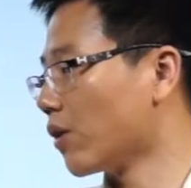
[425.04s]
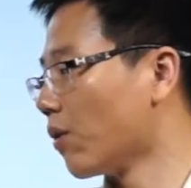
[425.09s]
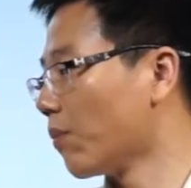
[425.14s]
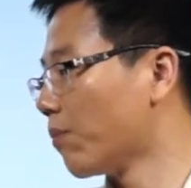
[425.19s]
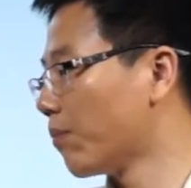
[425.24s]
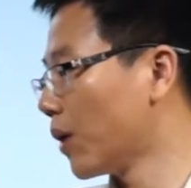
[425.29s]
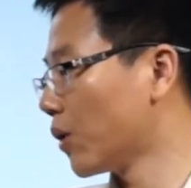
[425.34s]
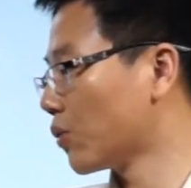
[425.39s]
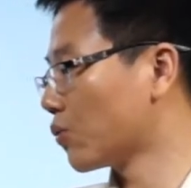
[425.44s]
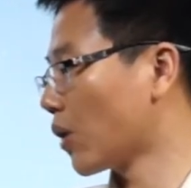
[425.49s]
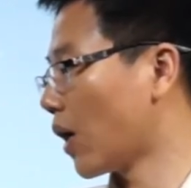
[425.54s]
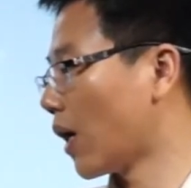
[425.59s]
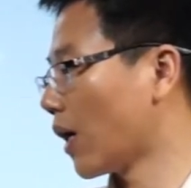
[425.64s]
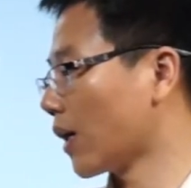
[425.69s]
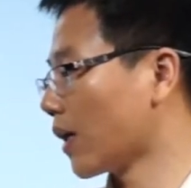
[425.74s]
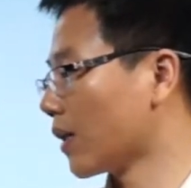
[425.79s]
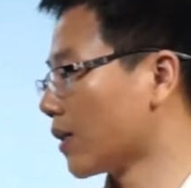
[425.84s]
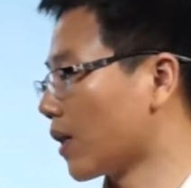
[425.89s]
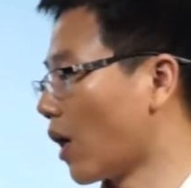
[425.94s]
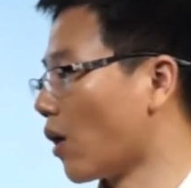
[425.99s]
有碰撞
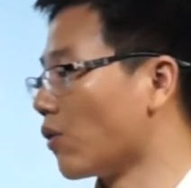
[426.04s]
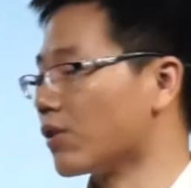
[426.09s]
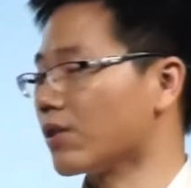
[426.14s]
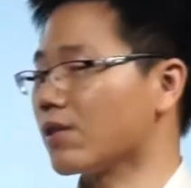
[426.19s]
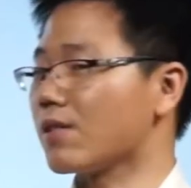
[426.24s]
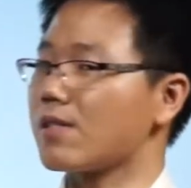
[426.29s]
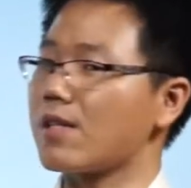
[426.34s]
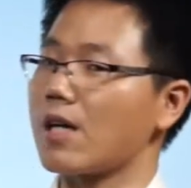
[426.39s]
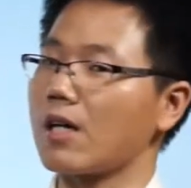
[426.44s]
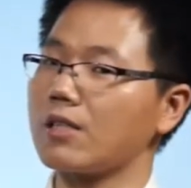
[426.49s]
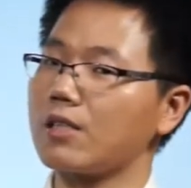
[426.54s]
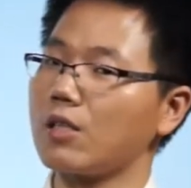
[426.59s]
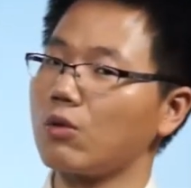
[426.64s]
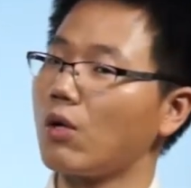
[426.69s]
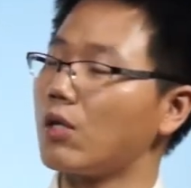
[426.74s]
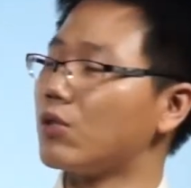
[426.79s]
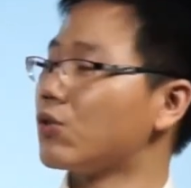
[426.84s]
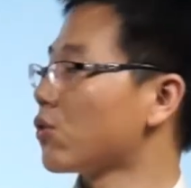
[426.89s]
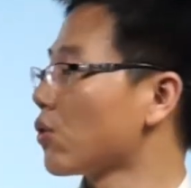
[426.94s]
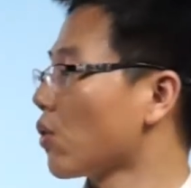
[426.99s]
跟调整这三个阶
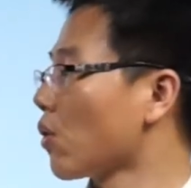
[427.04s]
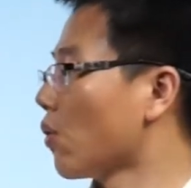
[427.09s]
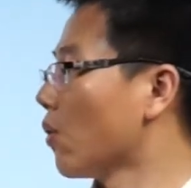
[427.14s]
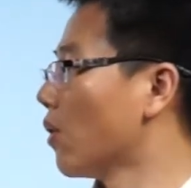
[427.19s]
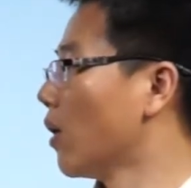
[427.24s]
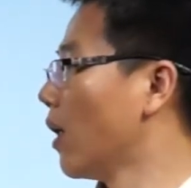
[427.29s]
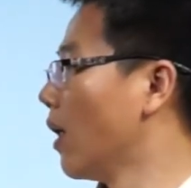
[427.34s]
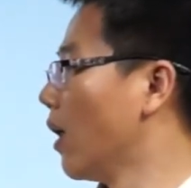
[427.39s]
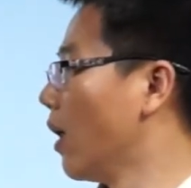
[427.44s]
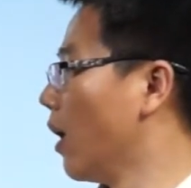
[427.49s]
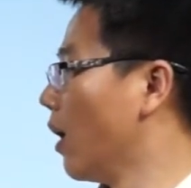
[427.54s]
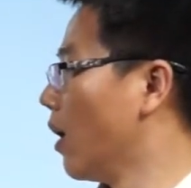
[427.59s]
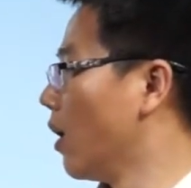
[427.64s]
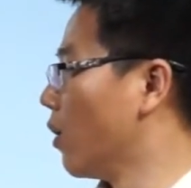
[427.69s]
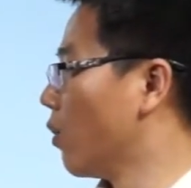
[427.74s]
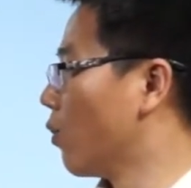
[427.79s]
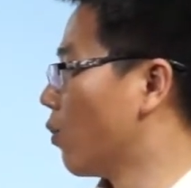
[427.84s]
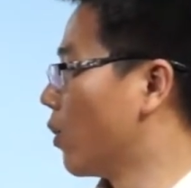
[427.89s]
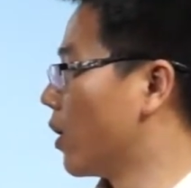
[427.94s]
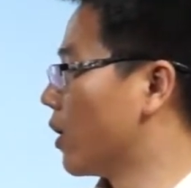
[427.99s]
段之后，
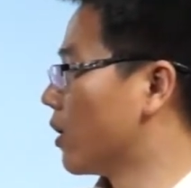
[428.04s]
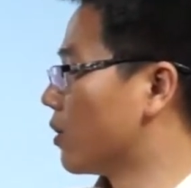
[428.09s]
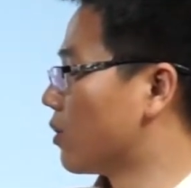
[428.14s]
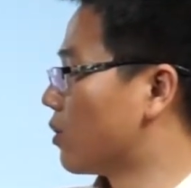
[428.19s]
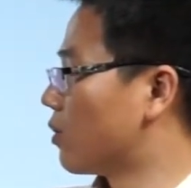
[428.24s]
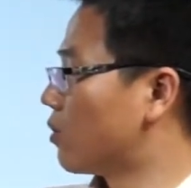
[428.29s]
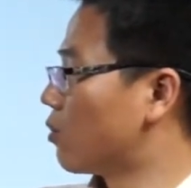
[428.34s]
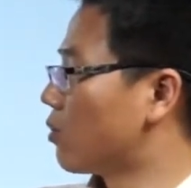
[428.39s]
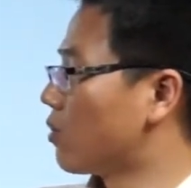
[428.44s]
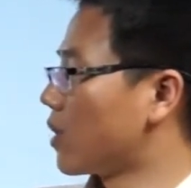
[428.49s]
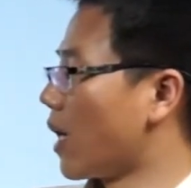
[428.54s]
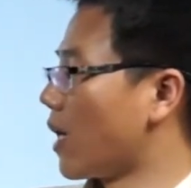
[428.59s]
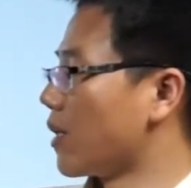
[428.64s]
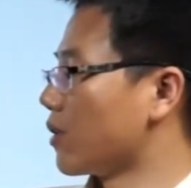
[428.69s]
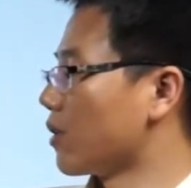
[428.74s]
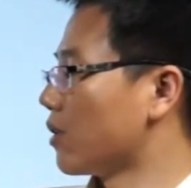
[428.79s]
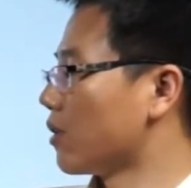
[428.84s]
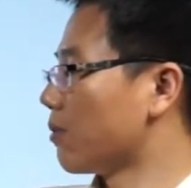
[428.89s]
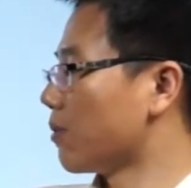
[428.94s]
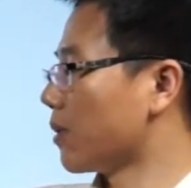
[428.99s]
会
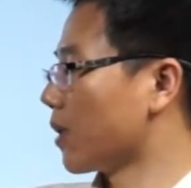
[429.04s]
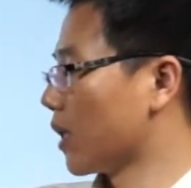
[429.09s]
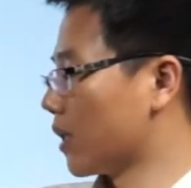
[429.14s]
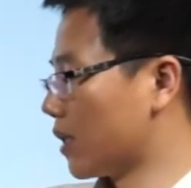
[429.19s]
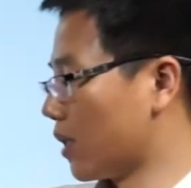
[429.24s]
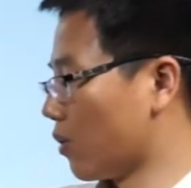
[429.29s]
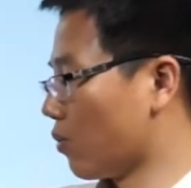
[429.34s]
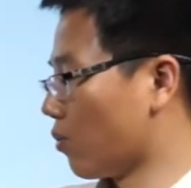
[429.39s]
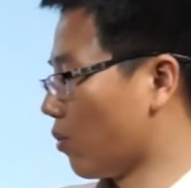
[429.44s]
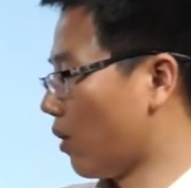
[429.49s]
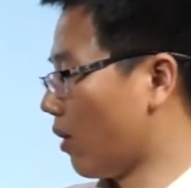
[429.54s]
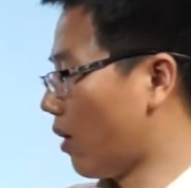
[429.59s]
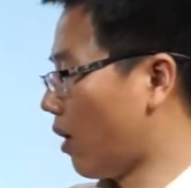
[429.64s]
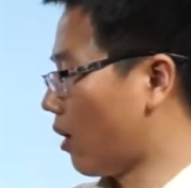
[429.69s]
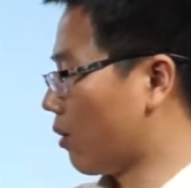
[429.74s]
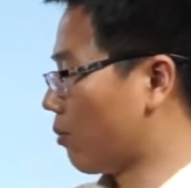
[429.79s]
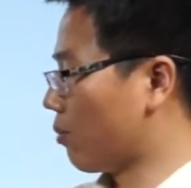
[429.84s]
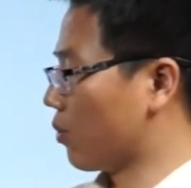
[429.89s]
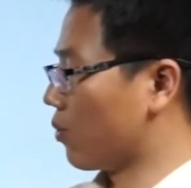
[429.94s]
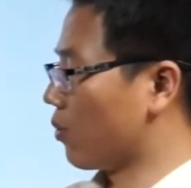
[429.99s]
产生这么一个结果，
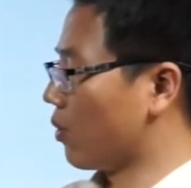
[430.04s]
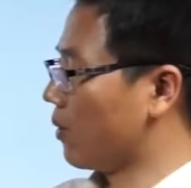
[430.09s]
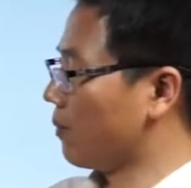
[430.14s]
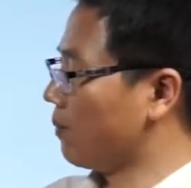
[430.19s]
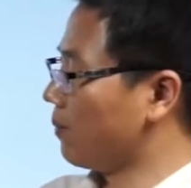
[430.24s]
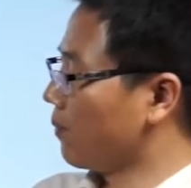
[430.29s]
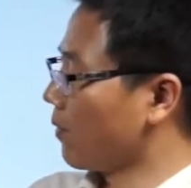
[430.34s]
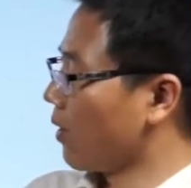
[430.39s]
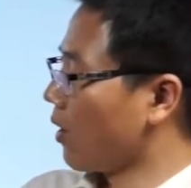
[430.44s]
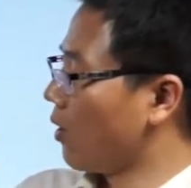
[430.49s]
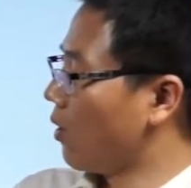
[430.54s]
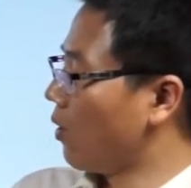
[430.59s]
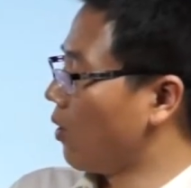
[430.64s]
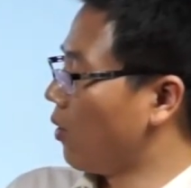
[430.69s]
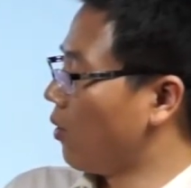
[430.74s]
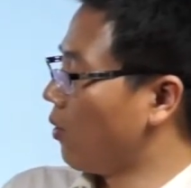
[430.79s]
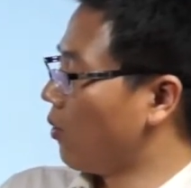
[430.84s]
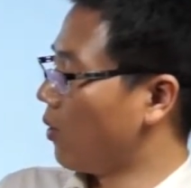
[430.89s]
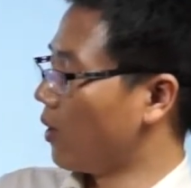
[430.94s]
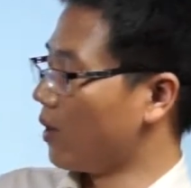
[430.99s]
比如说
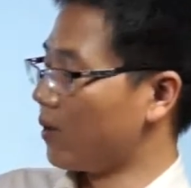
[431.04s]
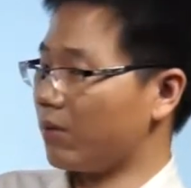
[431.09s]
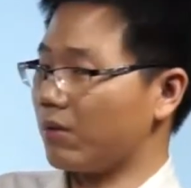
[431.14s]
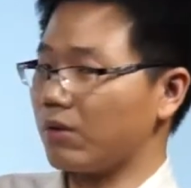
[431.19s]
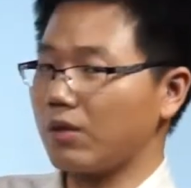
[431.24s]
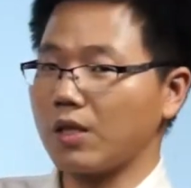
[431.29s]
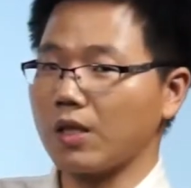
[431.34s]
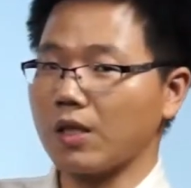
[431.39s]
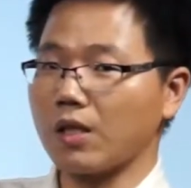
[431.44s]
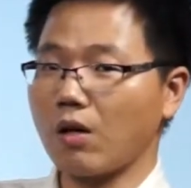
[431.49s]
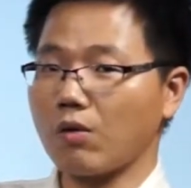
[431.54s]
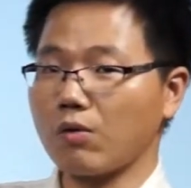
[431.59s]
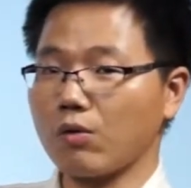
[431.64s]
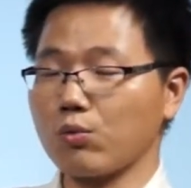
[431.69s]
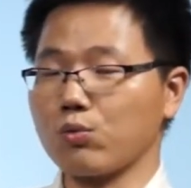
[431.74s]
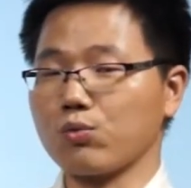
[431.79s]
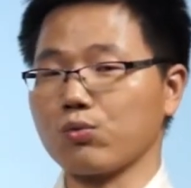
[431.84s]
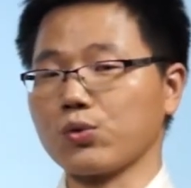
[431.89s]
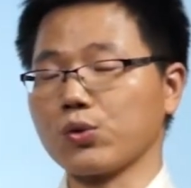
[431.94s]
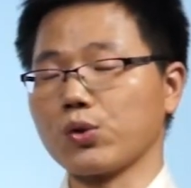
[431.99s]
会提高这
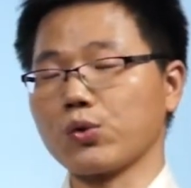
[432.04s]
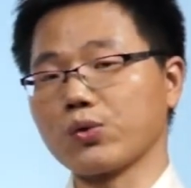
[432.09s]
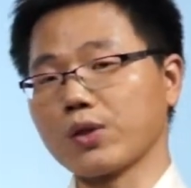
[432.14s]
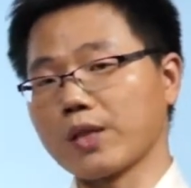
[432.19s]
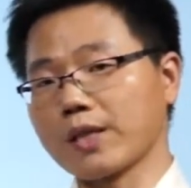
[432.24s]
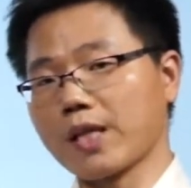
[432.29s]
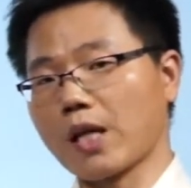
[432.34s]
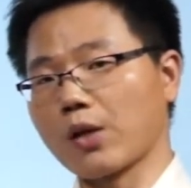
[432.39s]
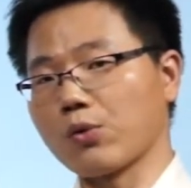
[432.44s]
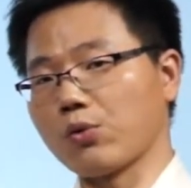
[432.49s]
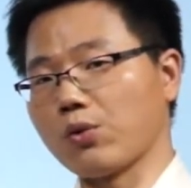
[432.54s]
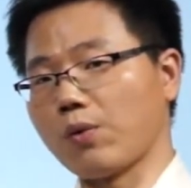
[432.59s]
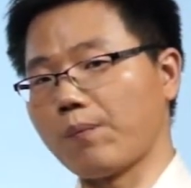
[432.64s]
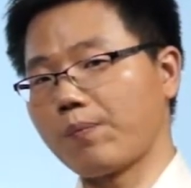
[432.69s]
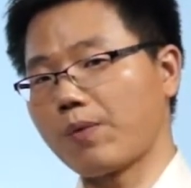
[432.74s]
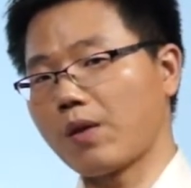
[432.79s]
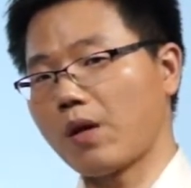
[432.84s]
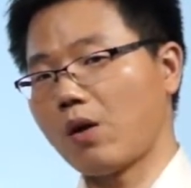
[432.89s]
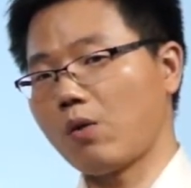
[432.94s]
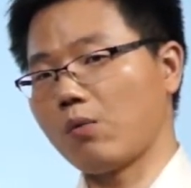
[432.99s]
种组织这种生产率，
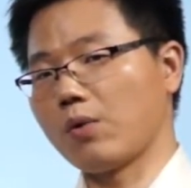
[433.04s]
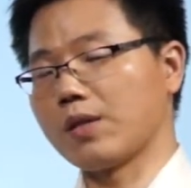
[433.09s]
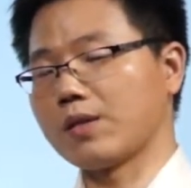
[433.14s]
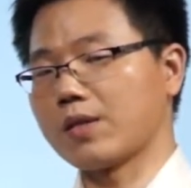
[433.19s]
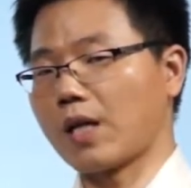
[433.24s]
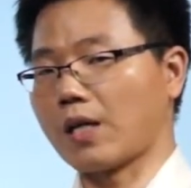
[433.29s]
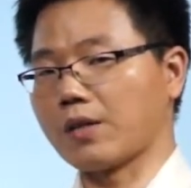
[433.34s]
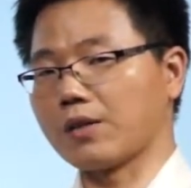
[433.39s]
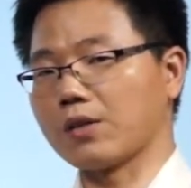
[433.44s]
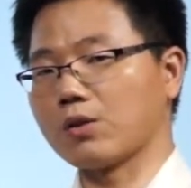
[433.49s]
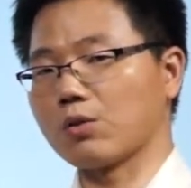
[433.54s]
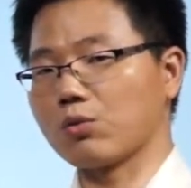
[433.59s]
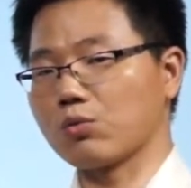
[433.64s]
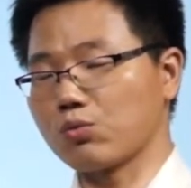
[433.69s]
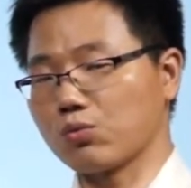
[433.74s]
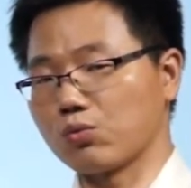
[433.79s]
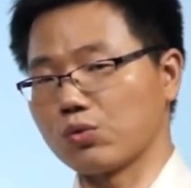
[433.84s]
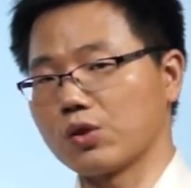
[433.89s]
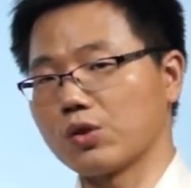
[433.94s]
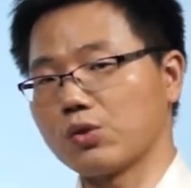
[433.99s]
会产生这种
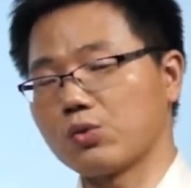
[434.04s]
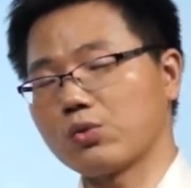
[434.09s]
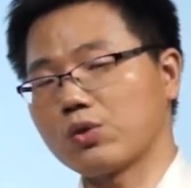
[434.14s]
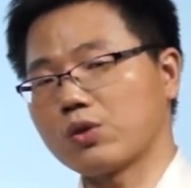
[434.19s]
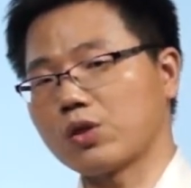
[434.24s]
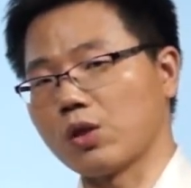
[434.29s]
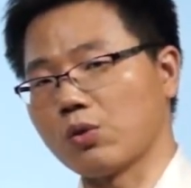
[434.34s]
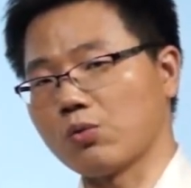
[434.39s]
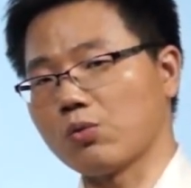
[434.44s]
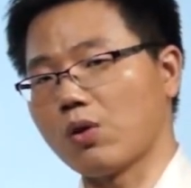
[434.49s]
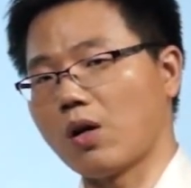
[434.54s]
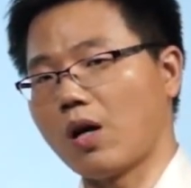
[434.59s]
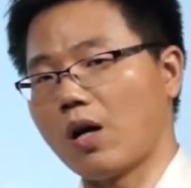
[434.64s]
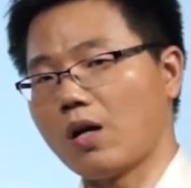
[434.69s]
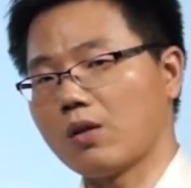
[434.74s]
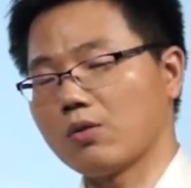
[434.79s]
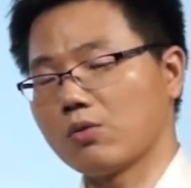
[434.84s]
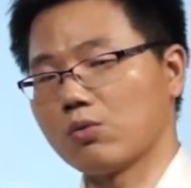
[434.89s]
组织承诺。